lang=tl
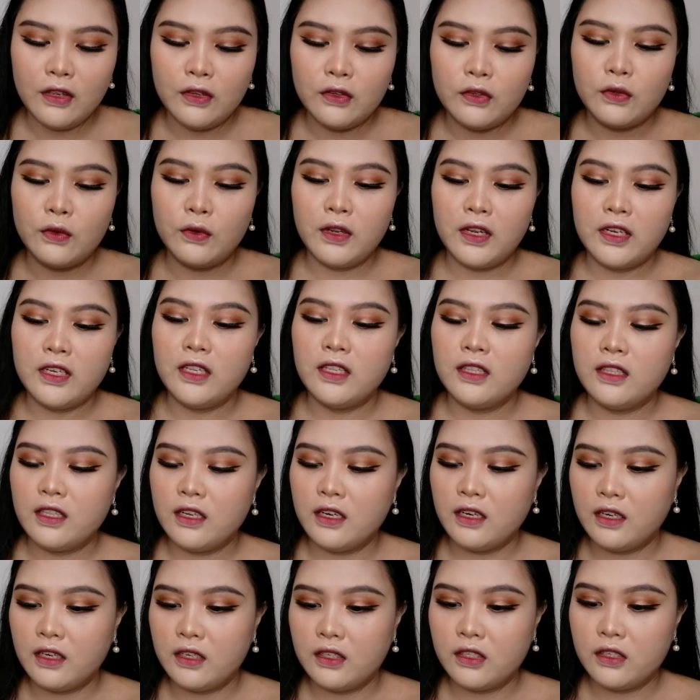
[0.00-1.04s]
So, ganyan
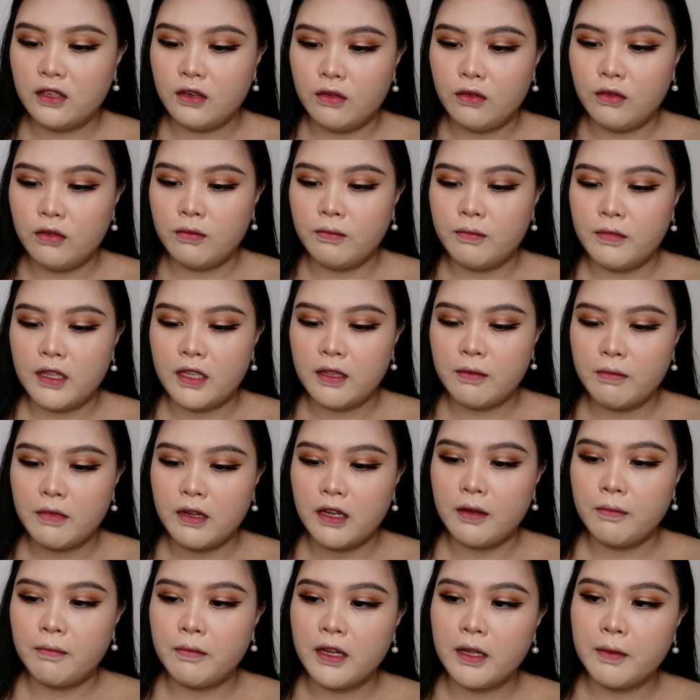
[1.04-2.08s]
talaga siya. Oh, may,
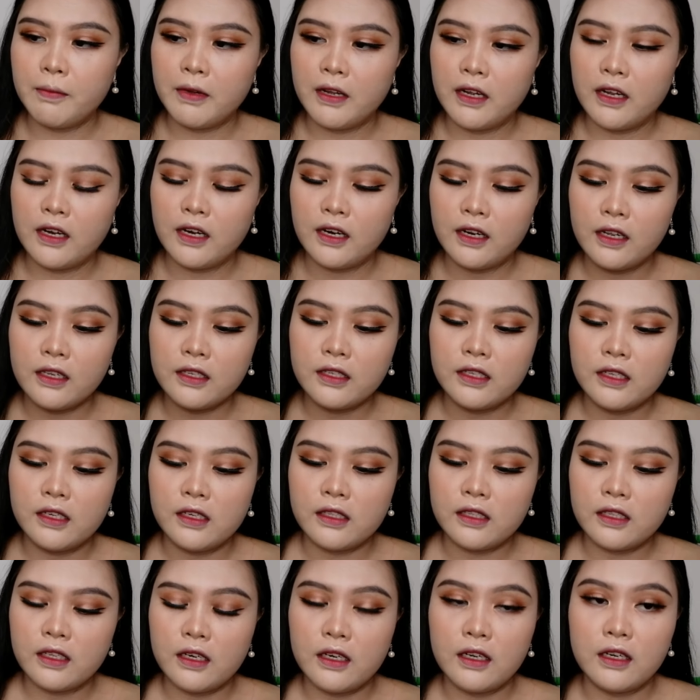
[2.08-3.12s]
may mga
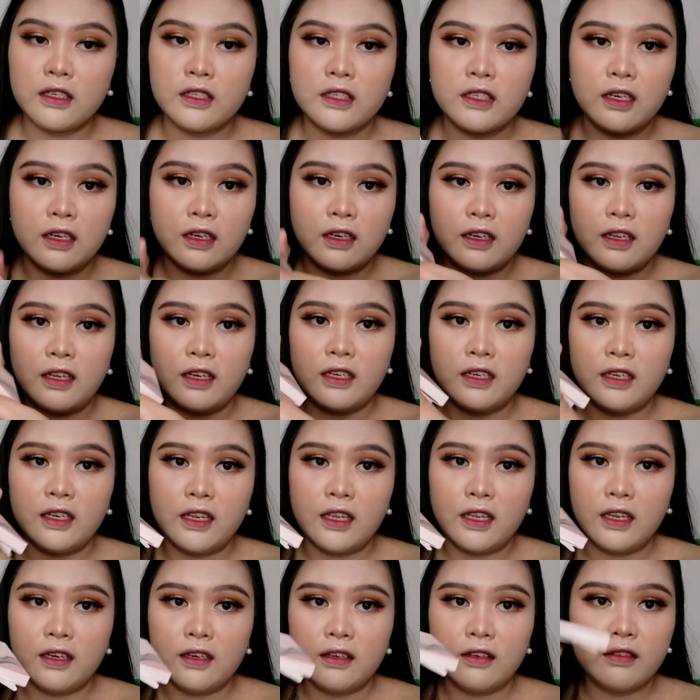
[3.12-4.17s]
nakasealed talaga siyang
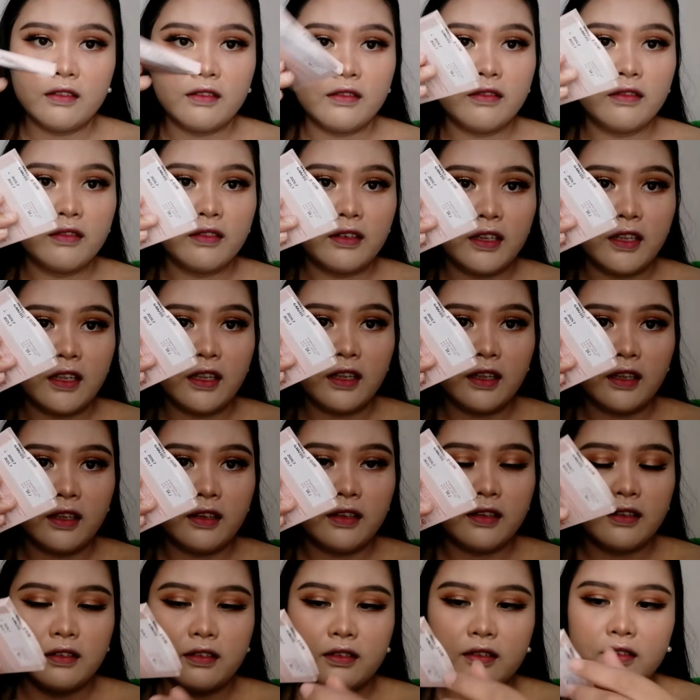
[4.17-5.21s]
ganyan.
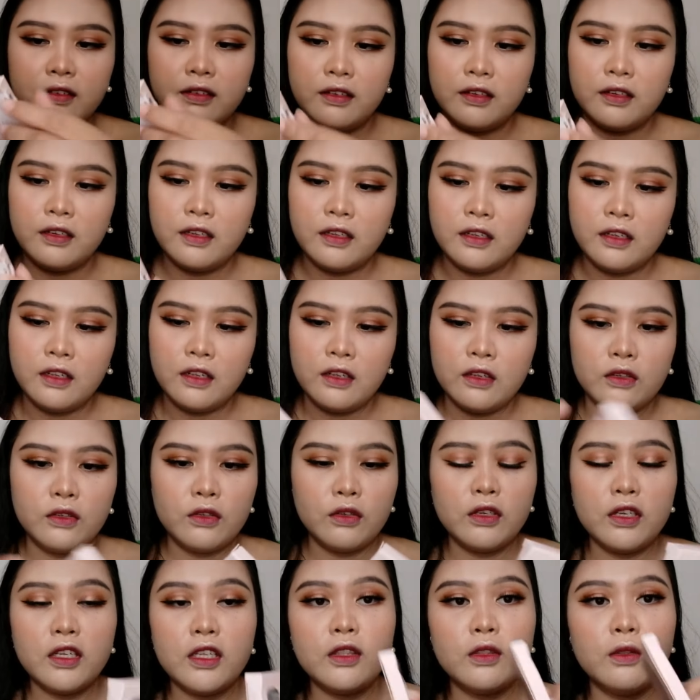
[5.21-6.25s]
Yan.
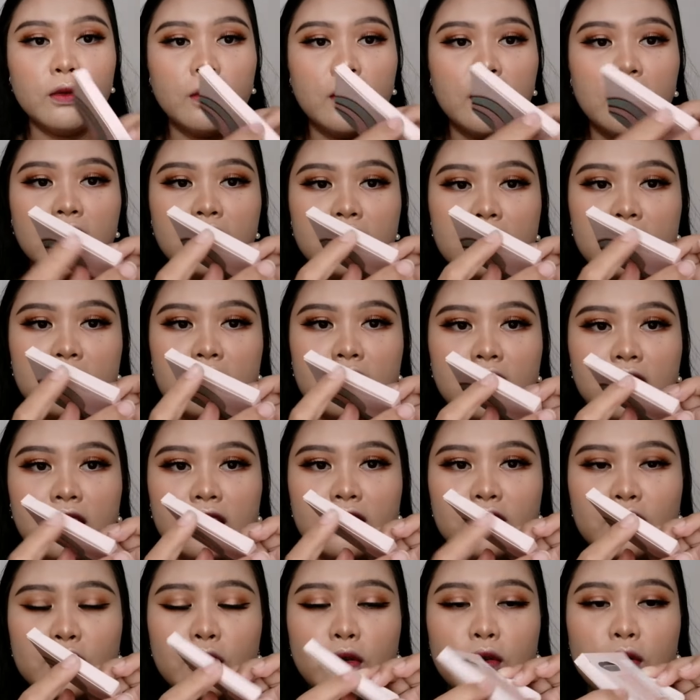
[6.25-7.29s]
So, dito walang
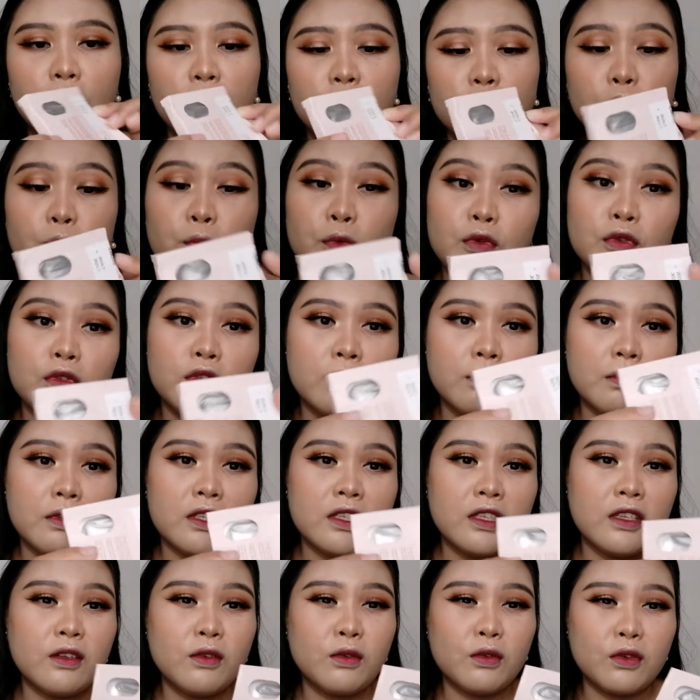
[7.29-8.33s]
sealed. So, supposed to be
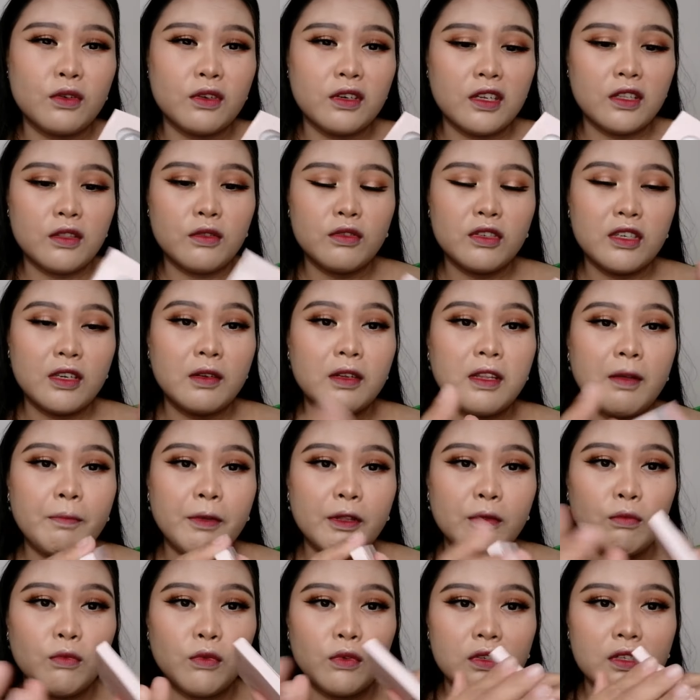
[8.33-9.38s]
siguro dito siya
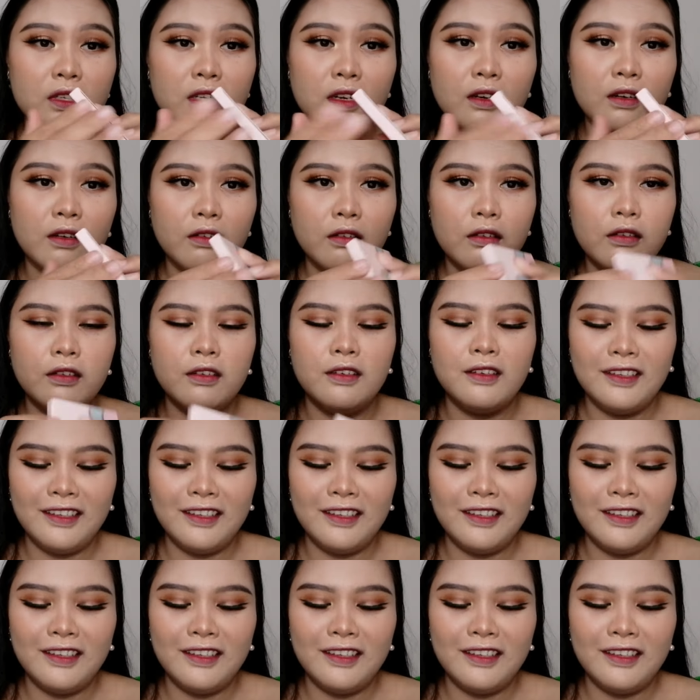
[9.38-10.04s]
dapat buksan, no?